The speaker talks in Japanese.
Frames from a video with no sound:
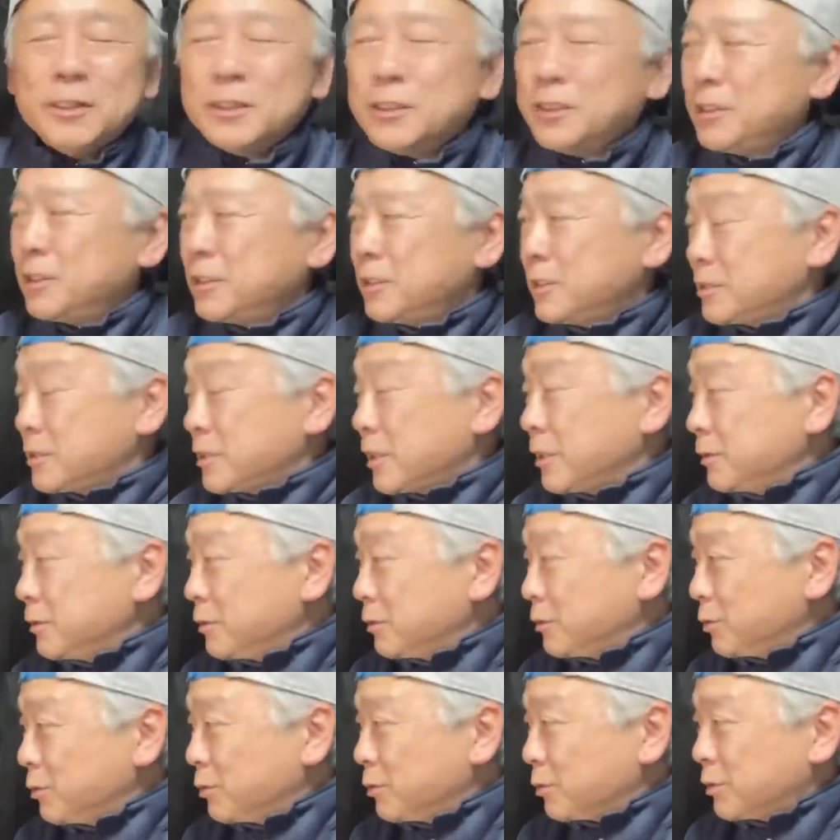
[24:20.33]
えー、チャンネル
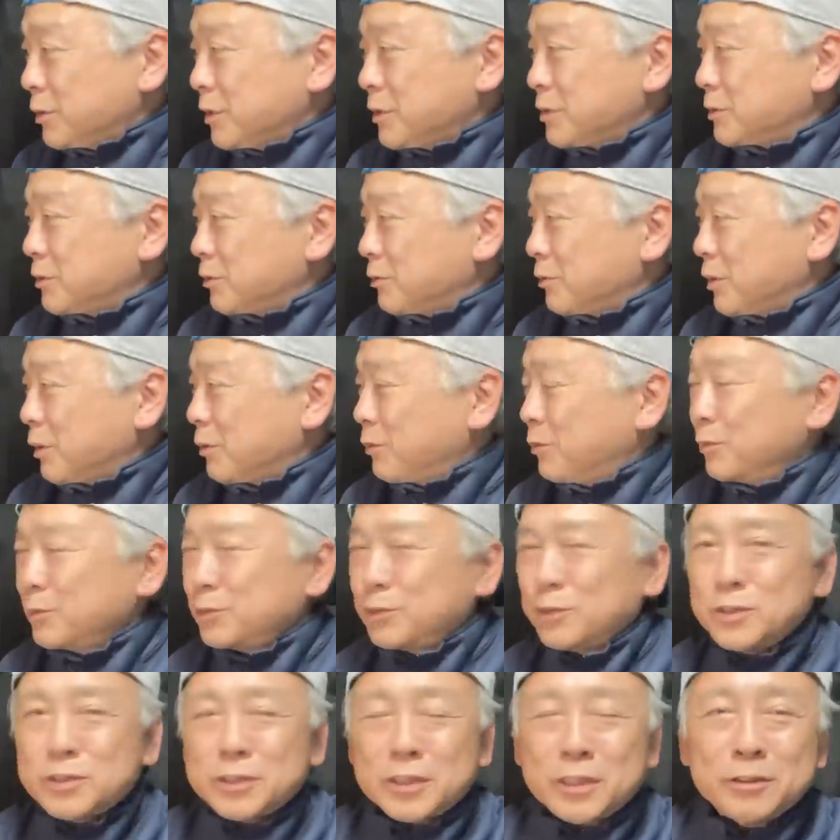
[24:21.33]
登録なんですけどね、本
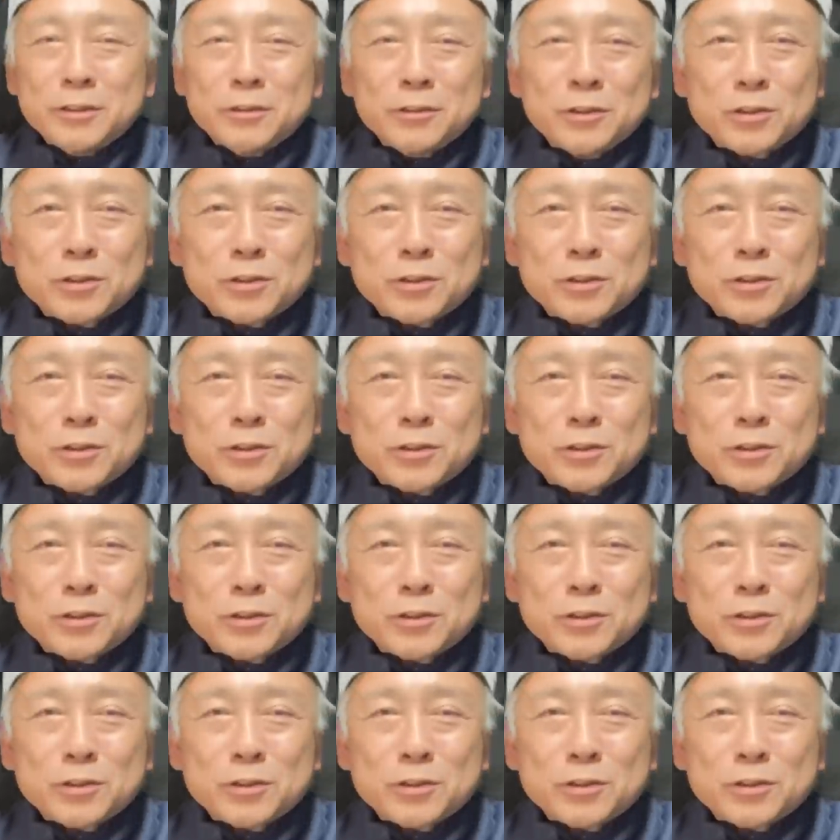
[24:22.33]
当にチャンネル